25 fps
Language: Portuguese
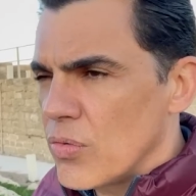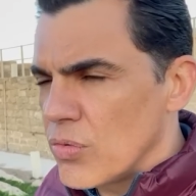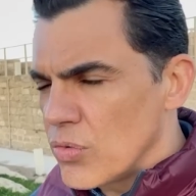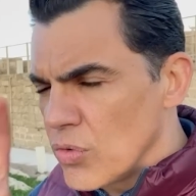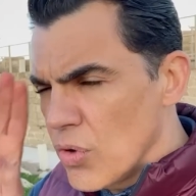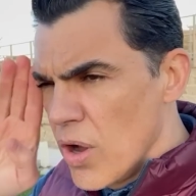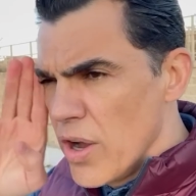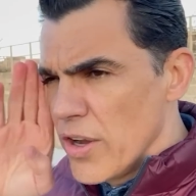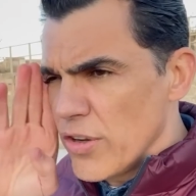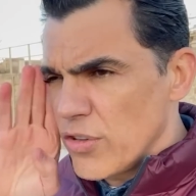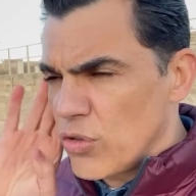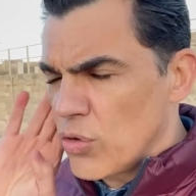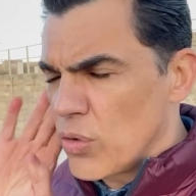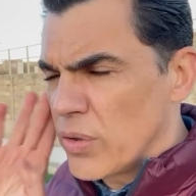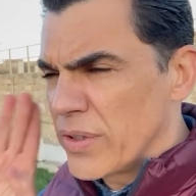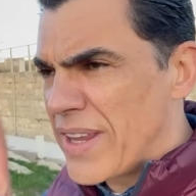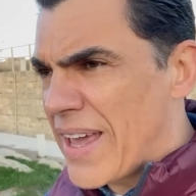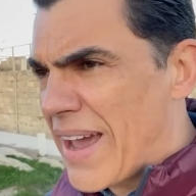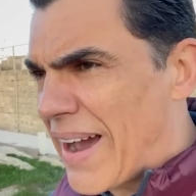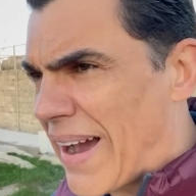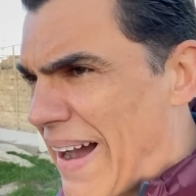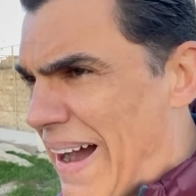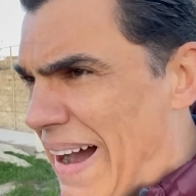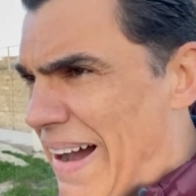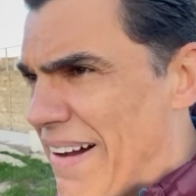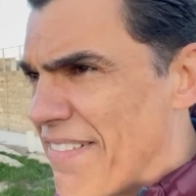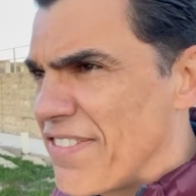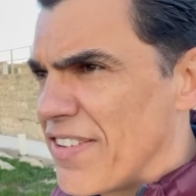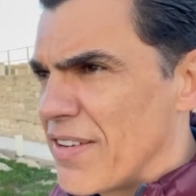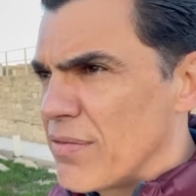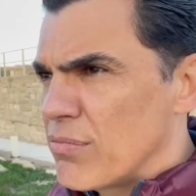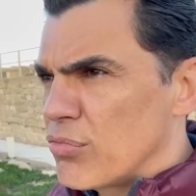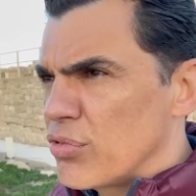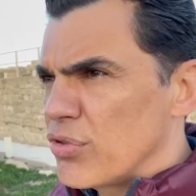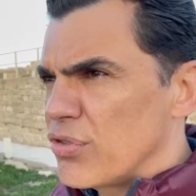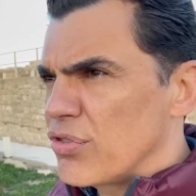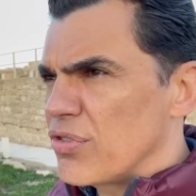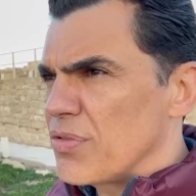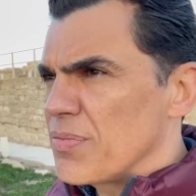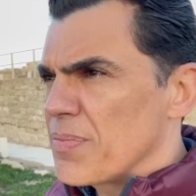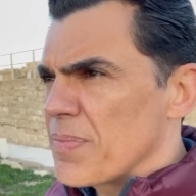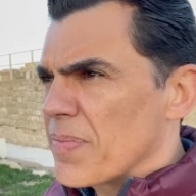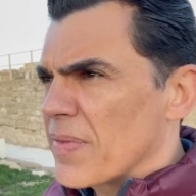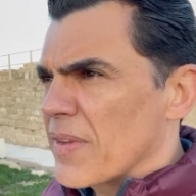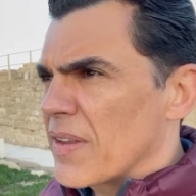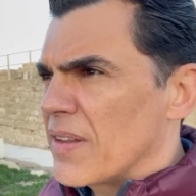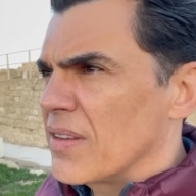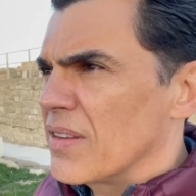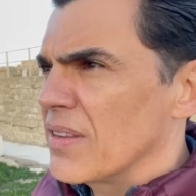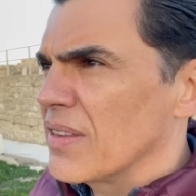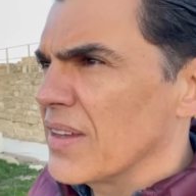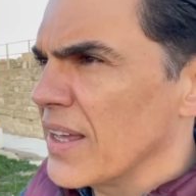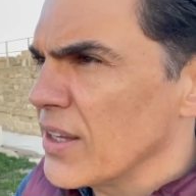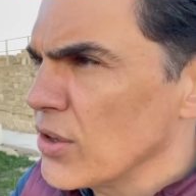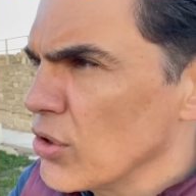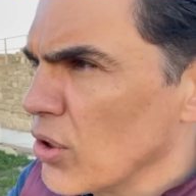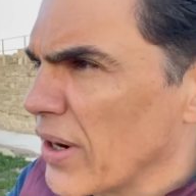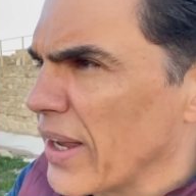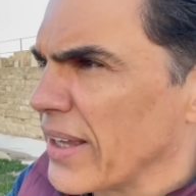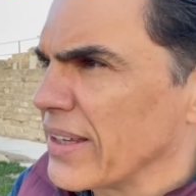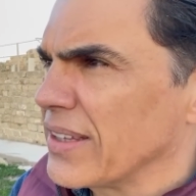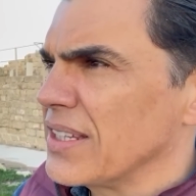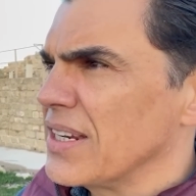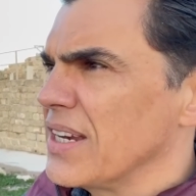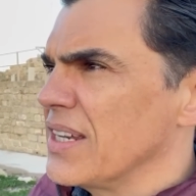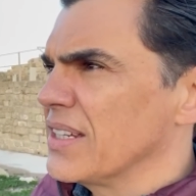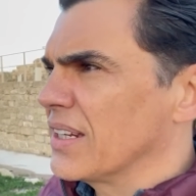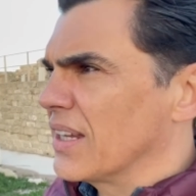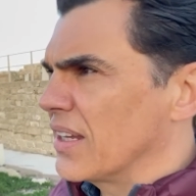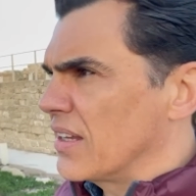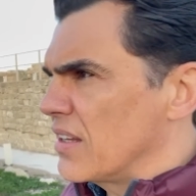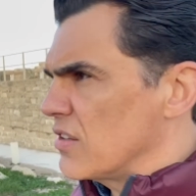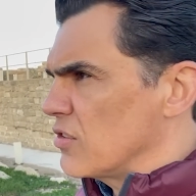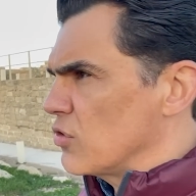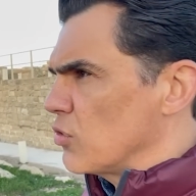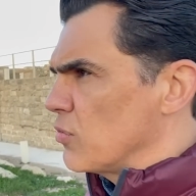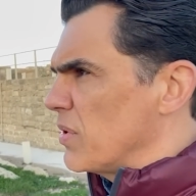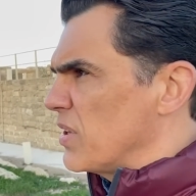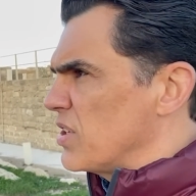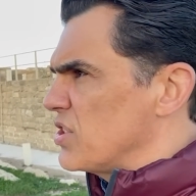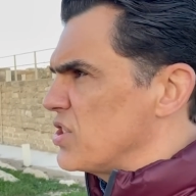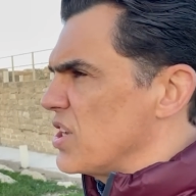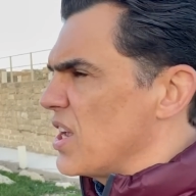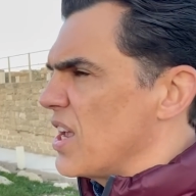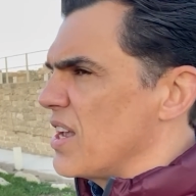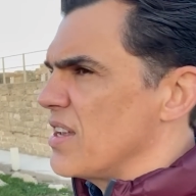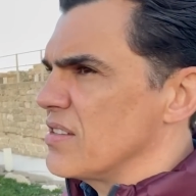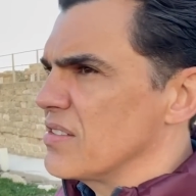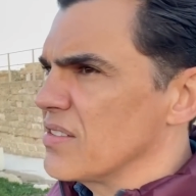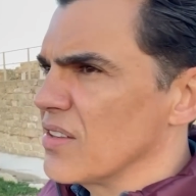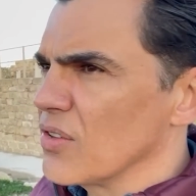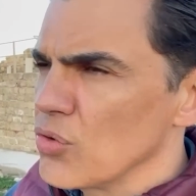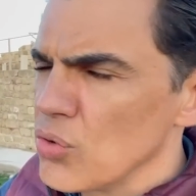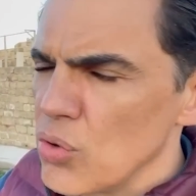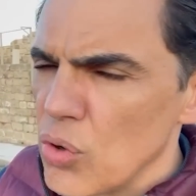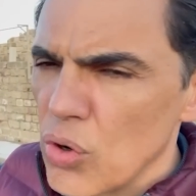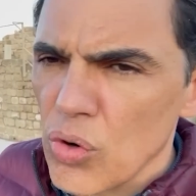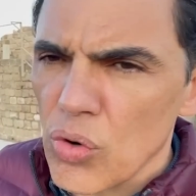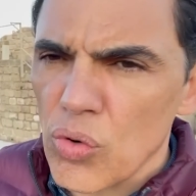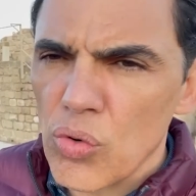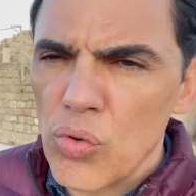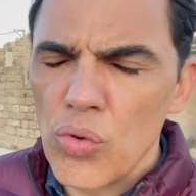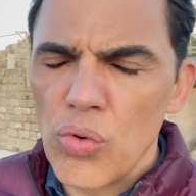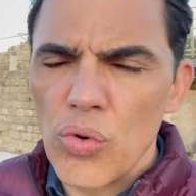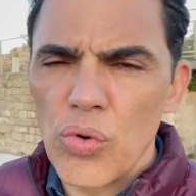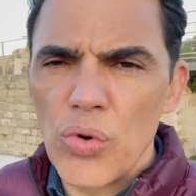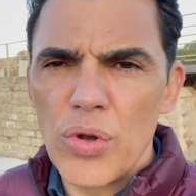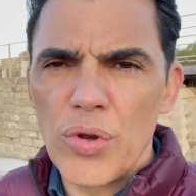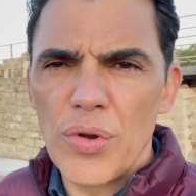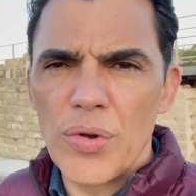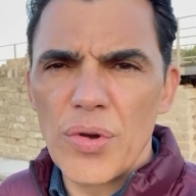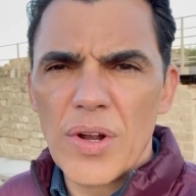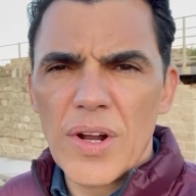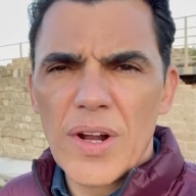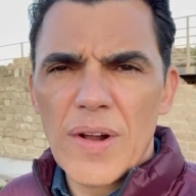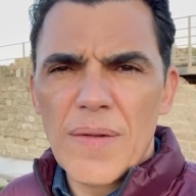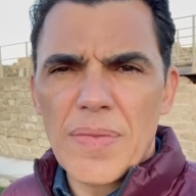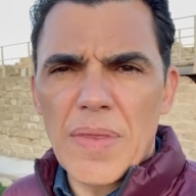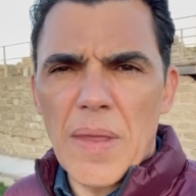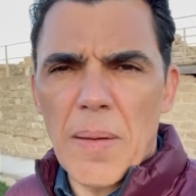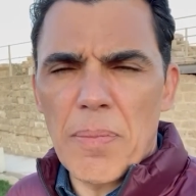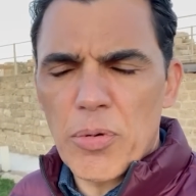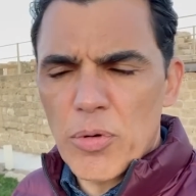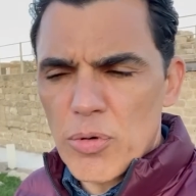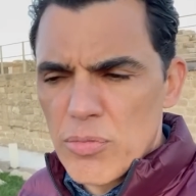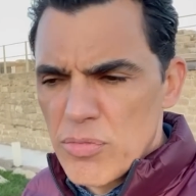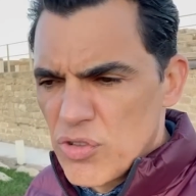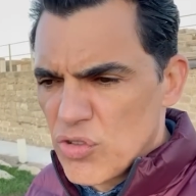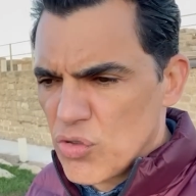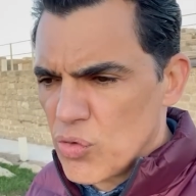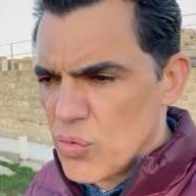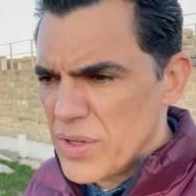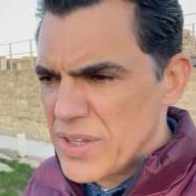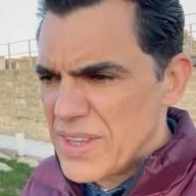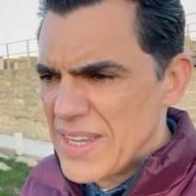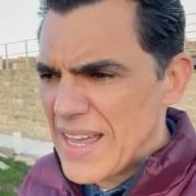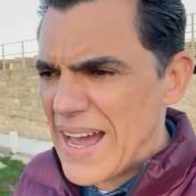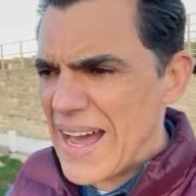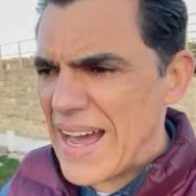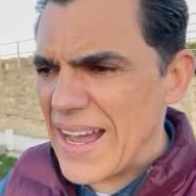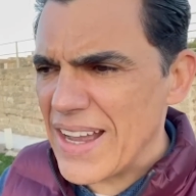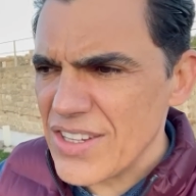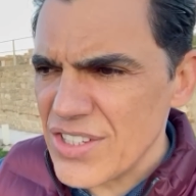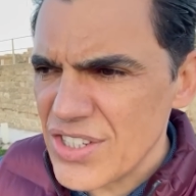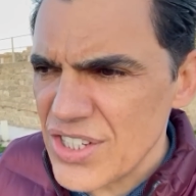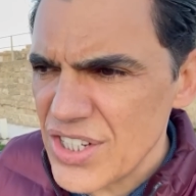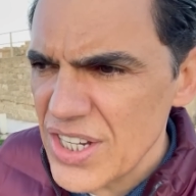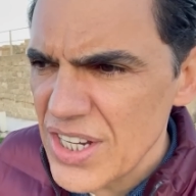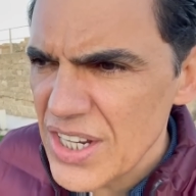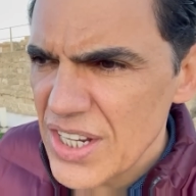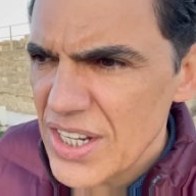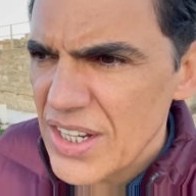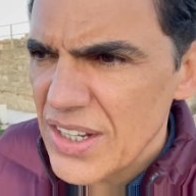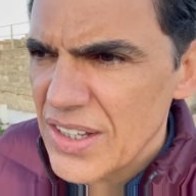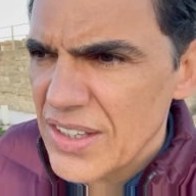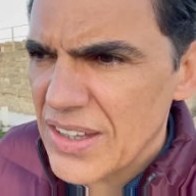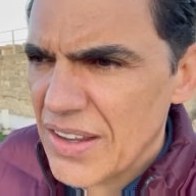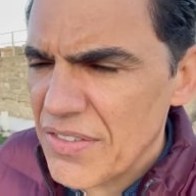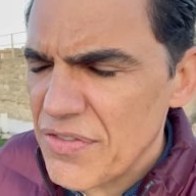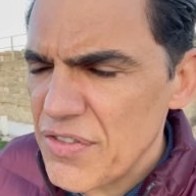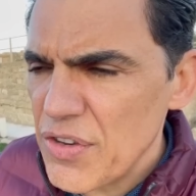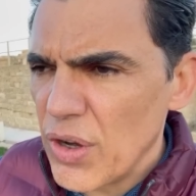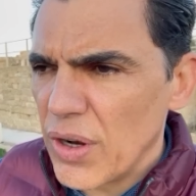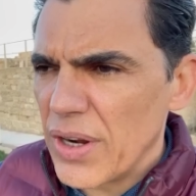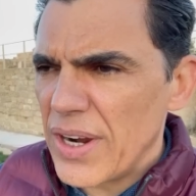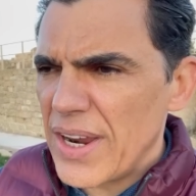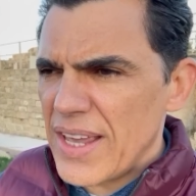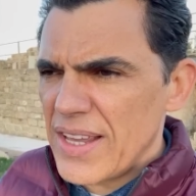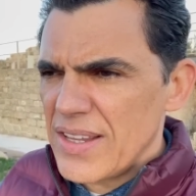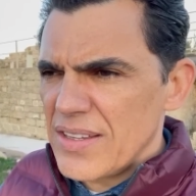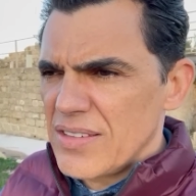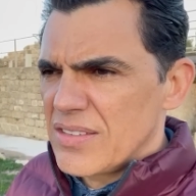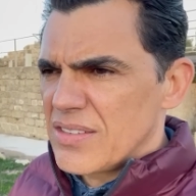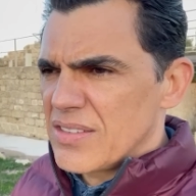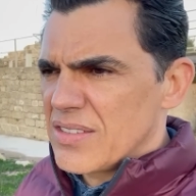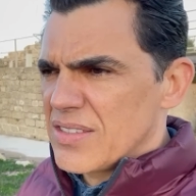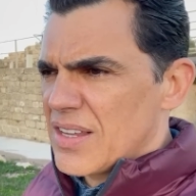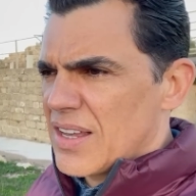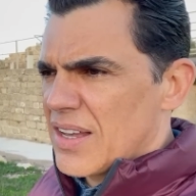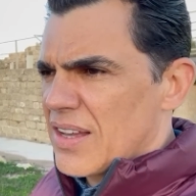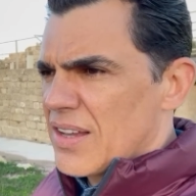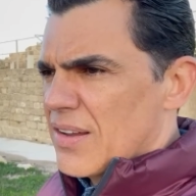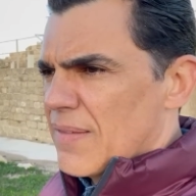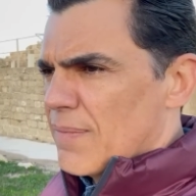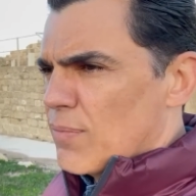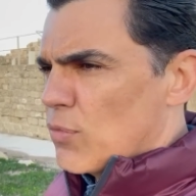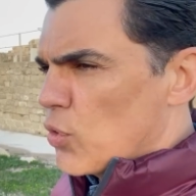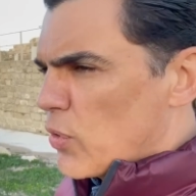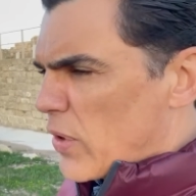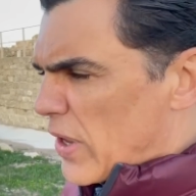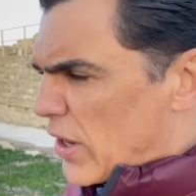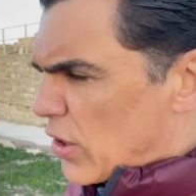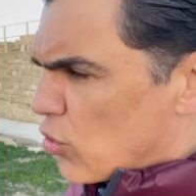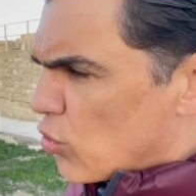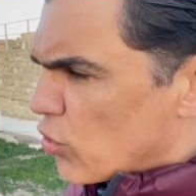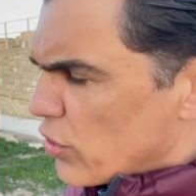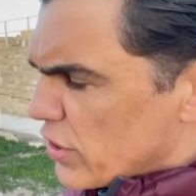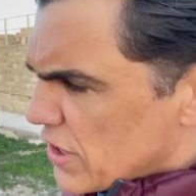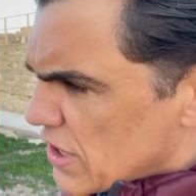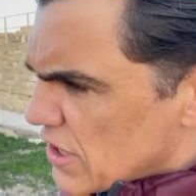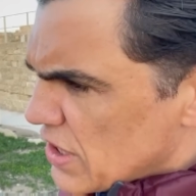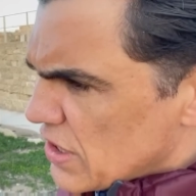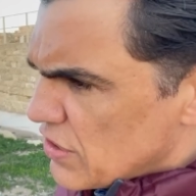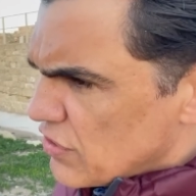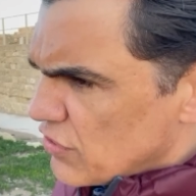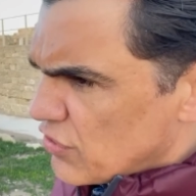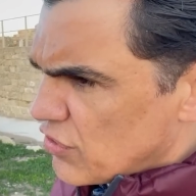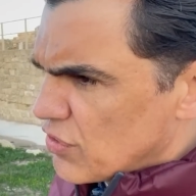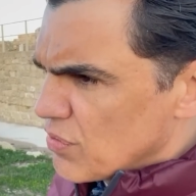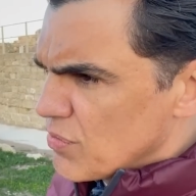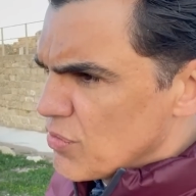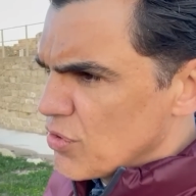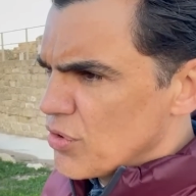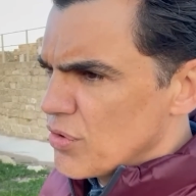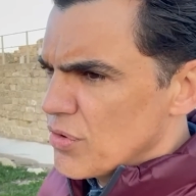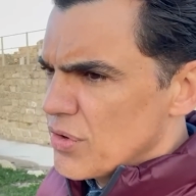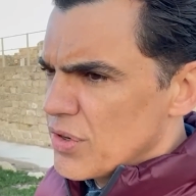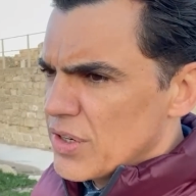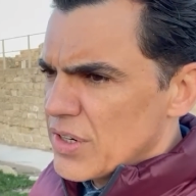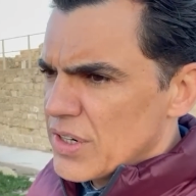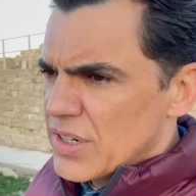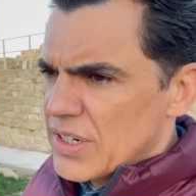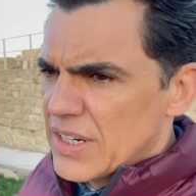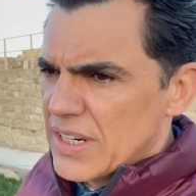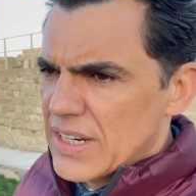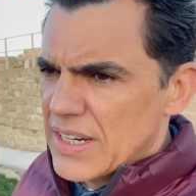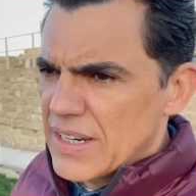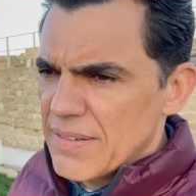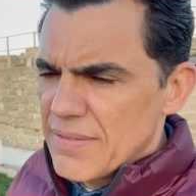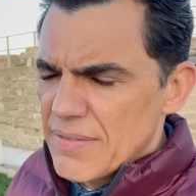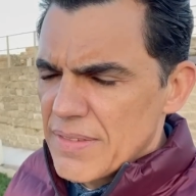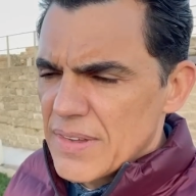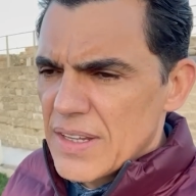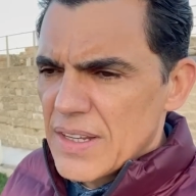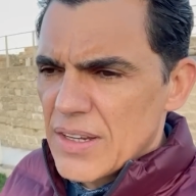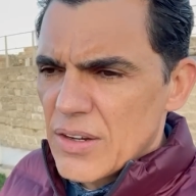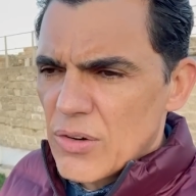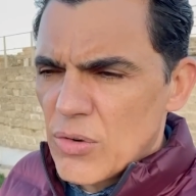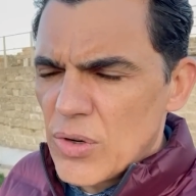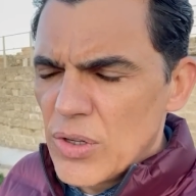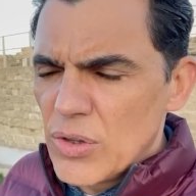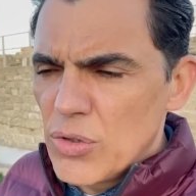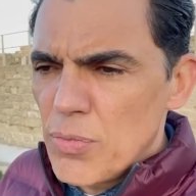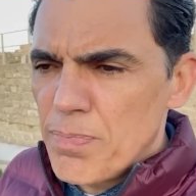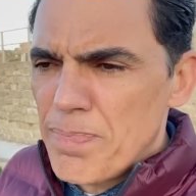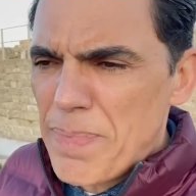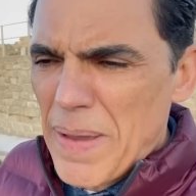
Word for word: nós quando errávamos, na idolatria, na desobediência, no orgulho, na promiscuidade, na violência, no egoísmo, né? Quando